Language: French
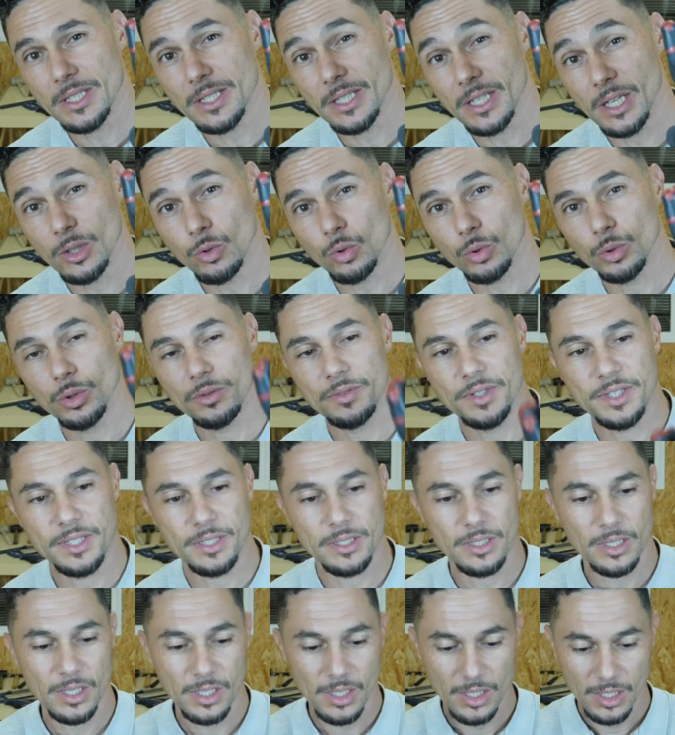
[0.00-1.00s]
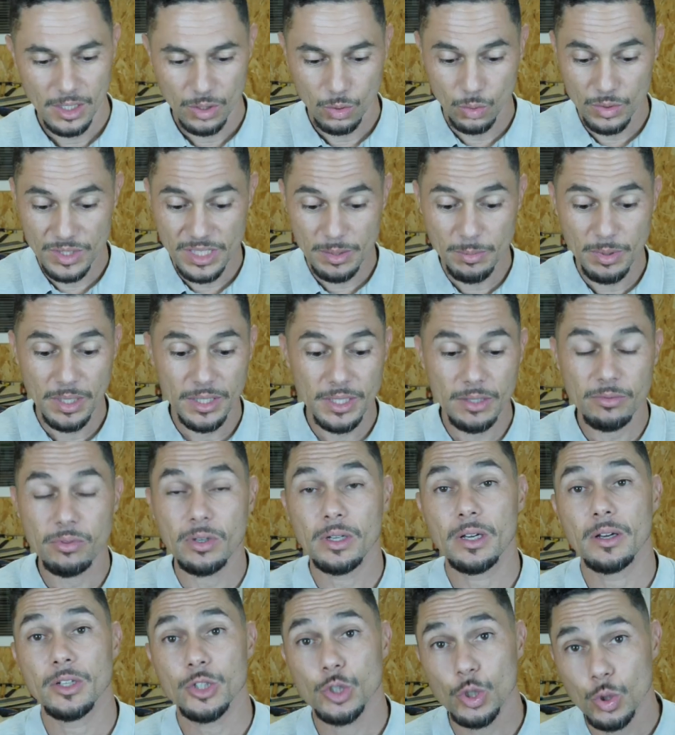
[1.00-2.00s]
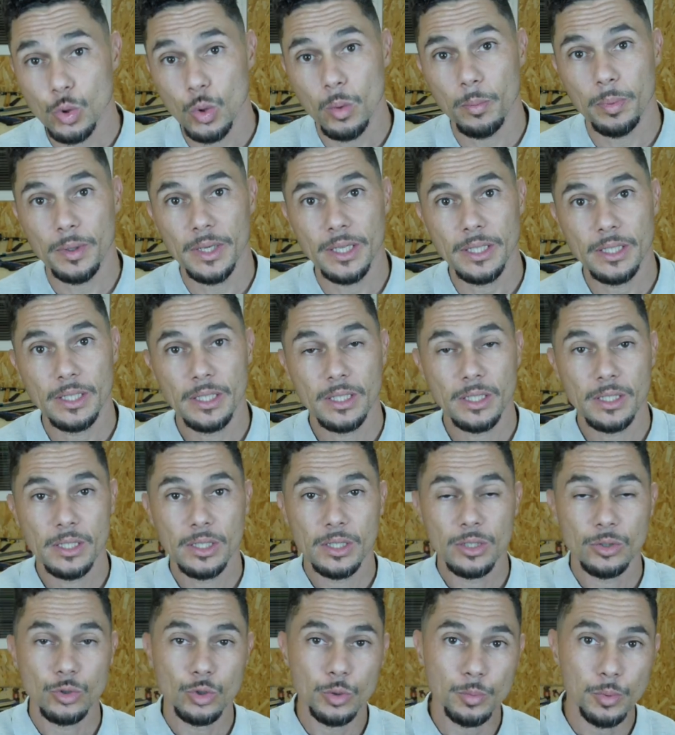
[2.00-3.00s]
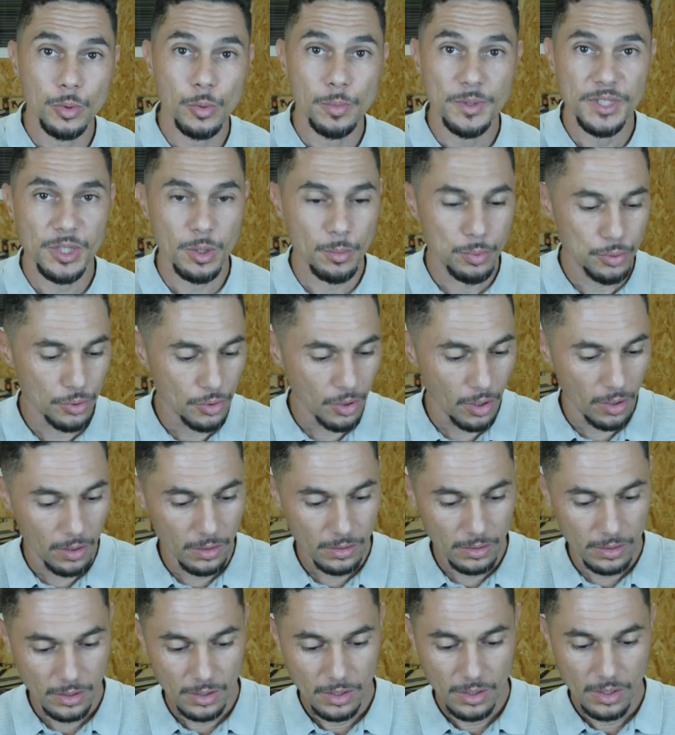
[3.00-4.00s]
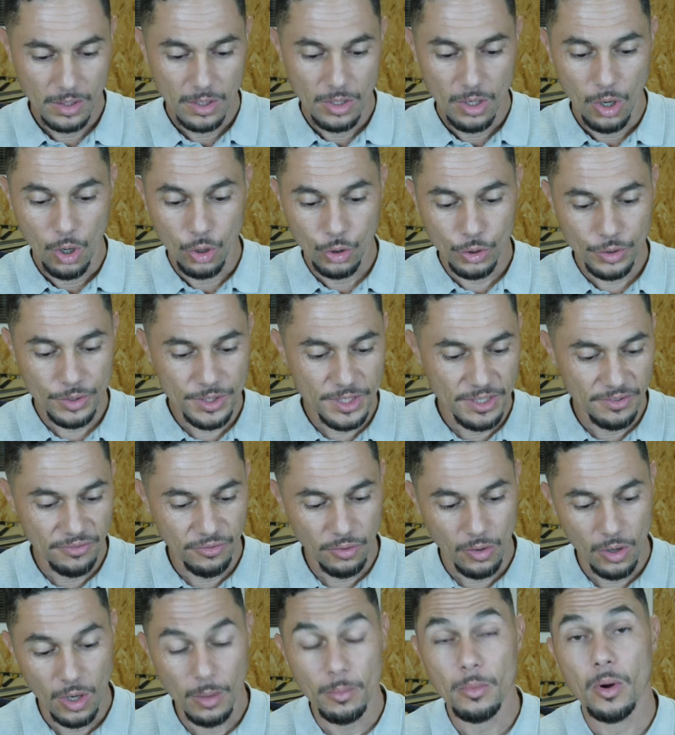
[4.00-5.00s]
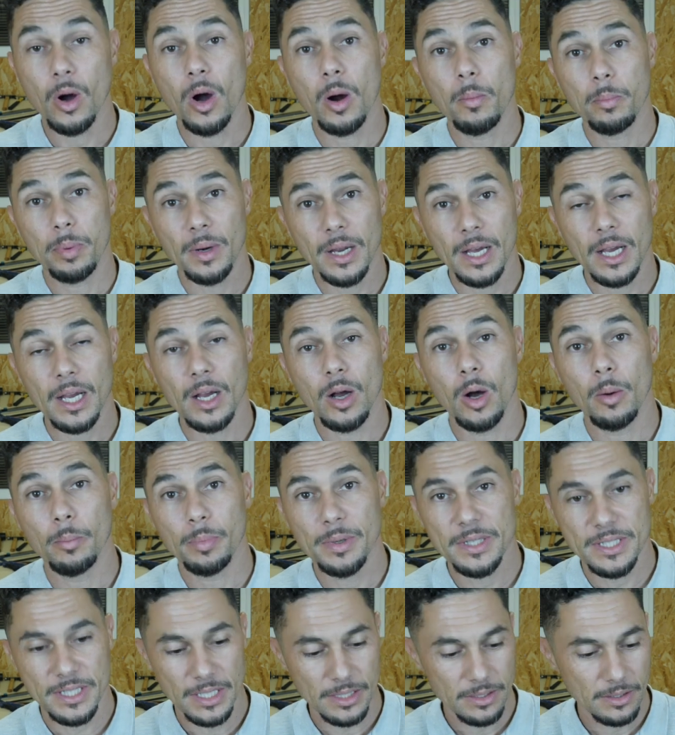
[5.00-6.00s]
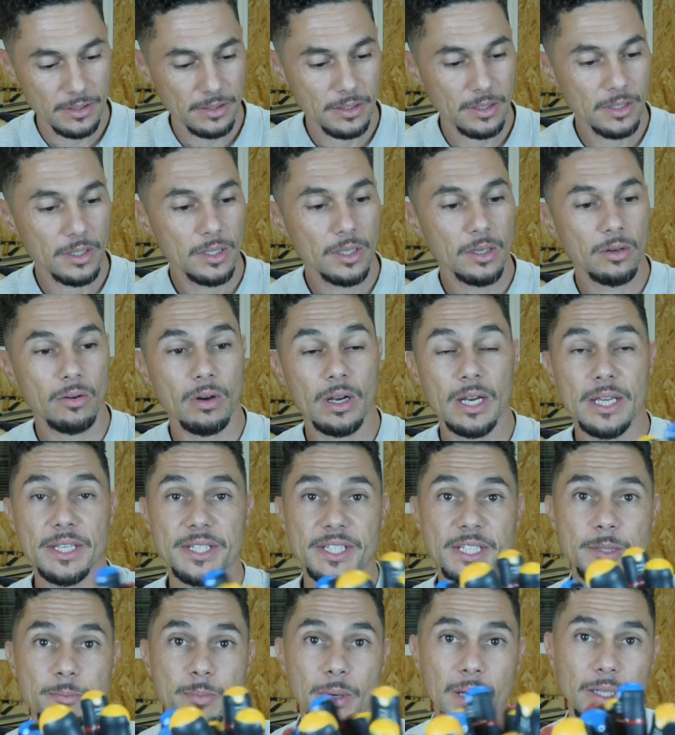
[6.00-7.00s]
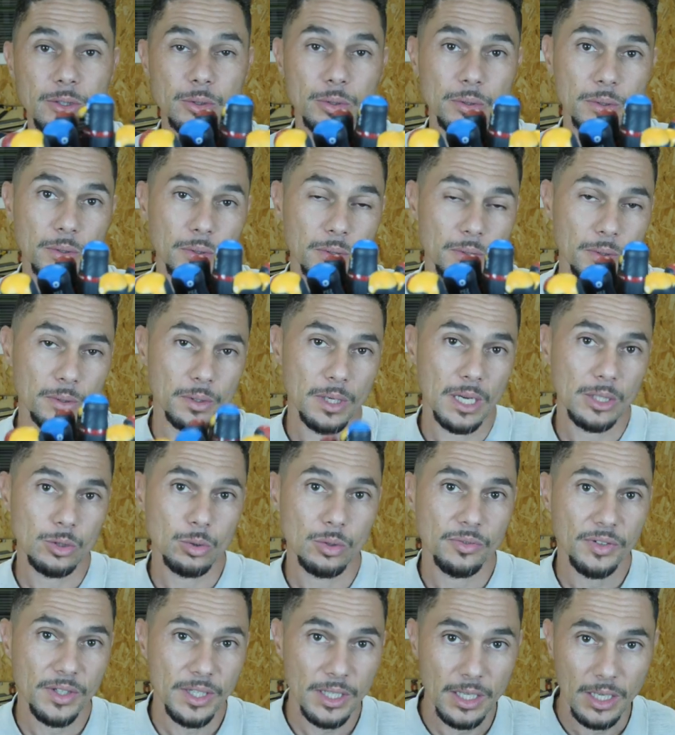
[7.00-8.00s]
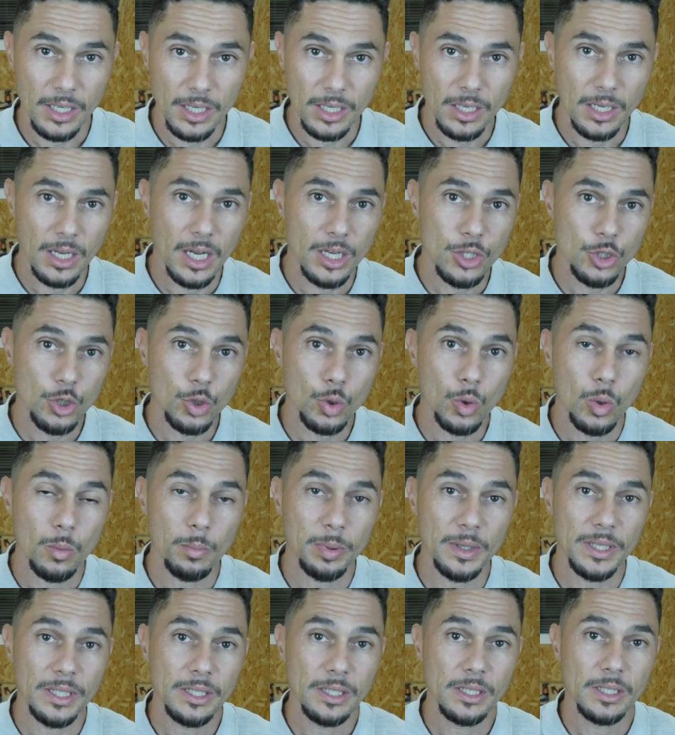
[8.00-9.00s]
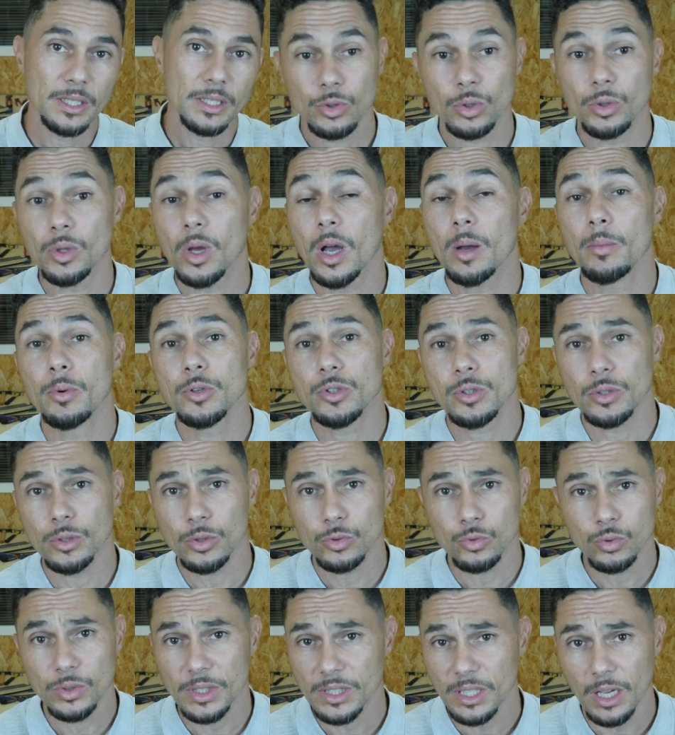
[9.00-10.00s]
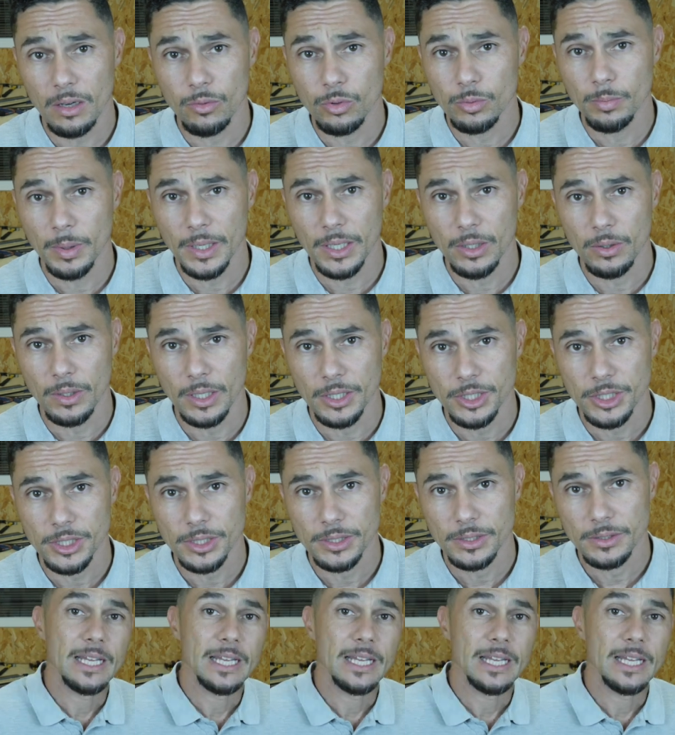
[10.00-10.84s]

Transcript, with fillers: c'est les tournevis. Donc c'est bien d'avoir un jeu complet, du plus petit au plus grand, en cruciforme, en plat, en PZ. Voilà, n'hésite pas à t'offrir un, jeu complet. Tu en auras besoin dans tous tes travaux de bricolage.